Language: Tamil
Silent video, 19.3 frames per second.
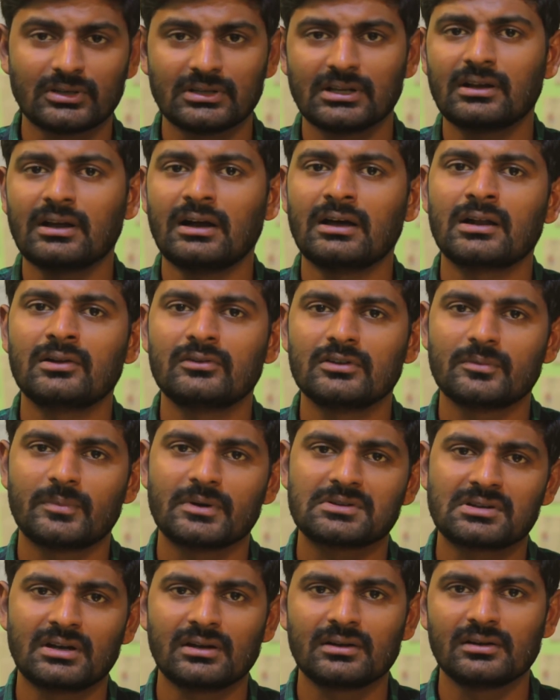ஸோ அது காரணம் வந்து
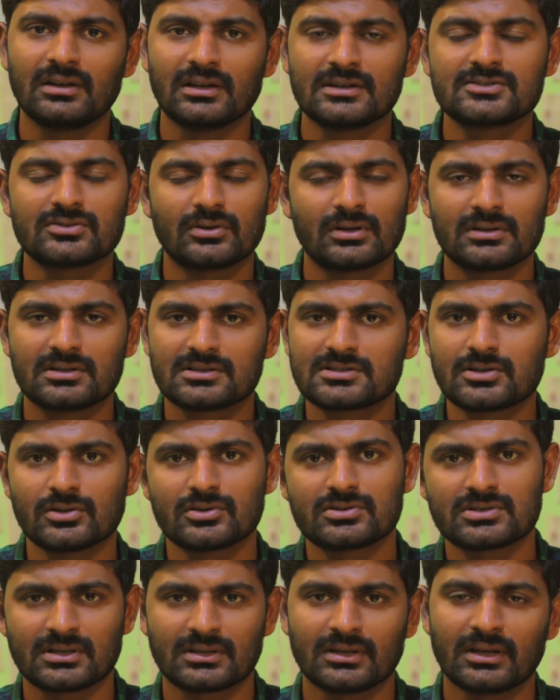பார்த்தீங்கன்னா லென்ஸோட
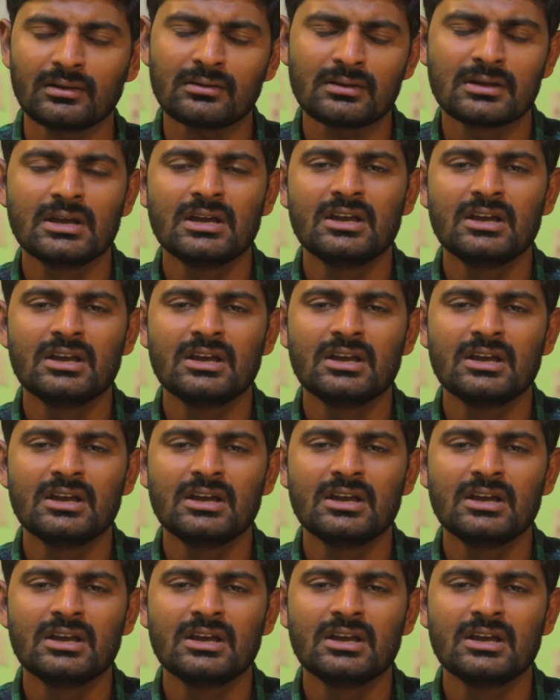டிஸ்டர்ஷன் தான்